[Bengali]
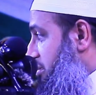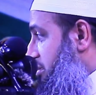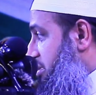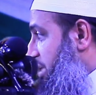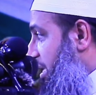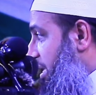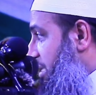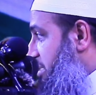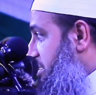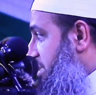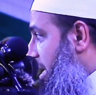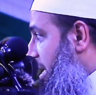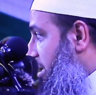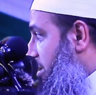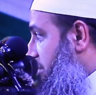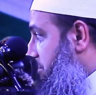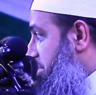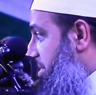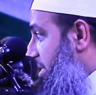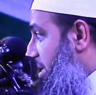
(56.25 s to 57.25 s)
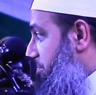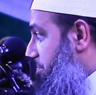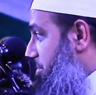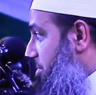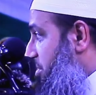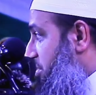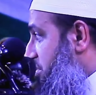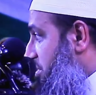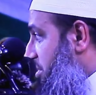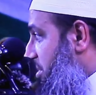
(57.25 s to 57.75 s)
টাকা চায় বিনা
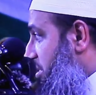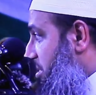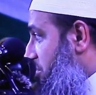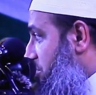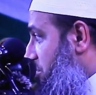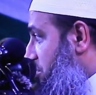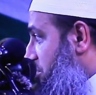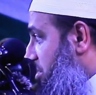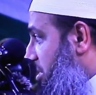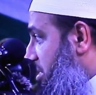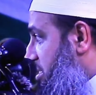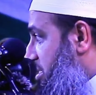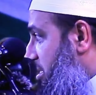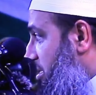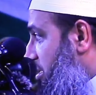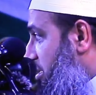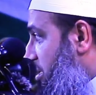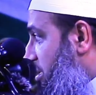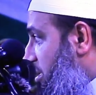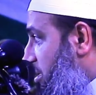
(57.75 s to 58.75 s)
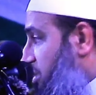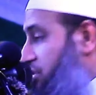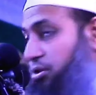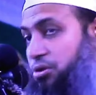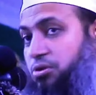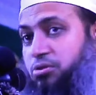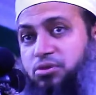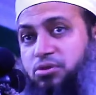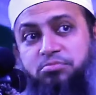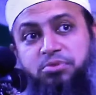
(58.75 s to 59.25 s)
প্রয়োজনে করেছি
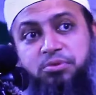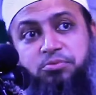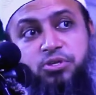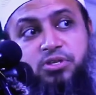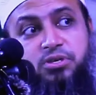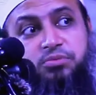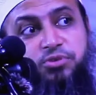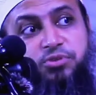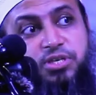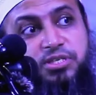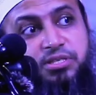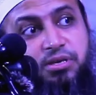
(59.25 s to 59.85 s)
তখন তো বিপদে পড়ে